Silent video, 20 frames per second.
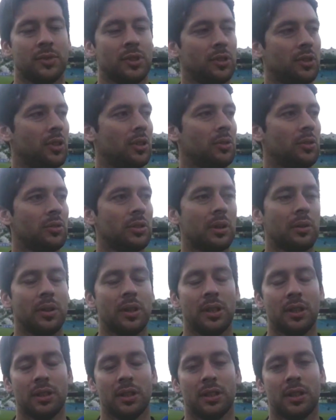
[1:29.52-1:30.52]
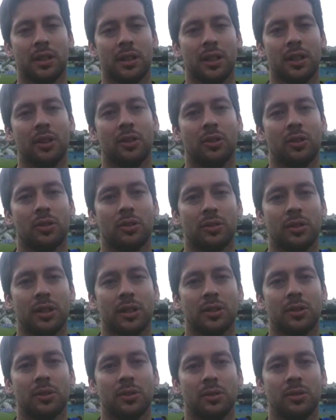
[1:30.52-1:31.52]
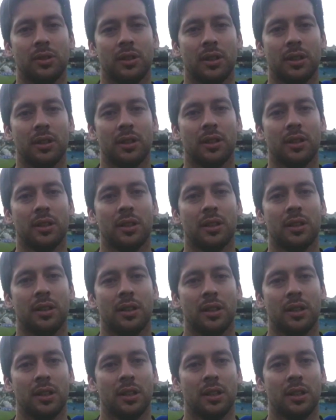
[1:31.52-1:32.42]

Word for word: No, no está bien, está tranquilo, contento. Eh,